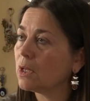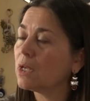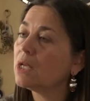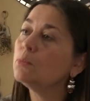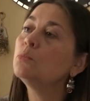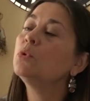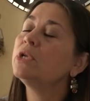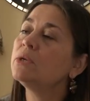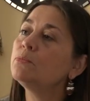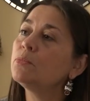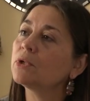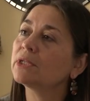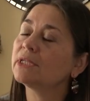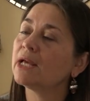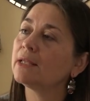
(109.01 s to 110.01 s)
Es muy
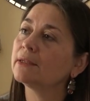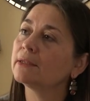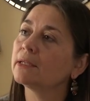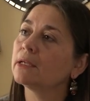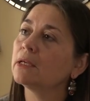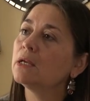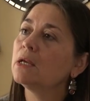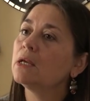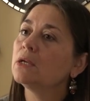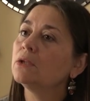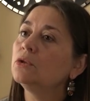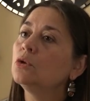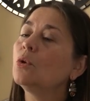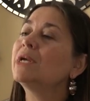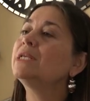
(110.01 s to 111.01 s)
importante
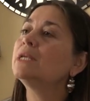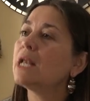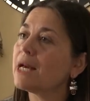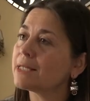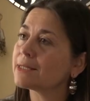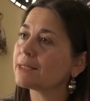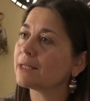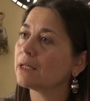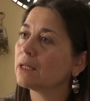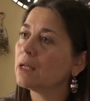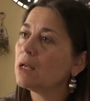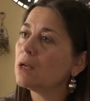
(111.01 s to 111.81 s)
no aislarse,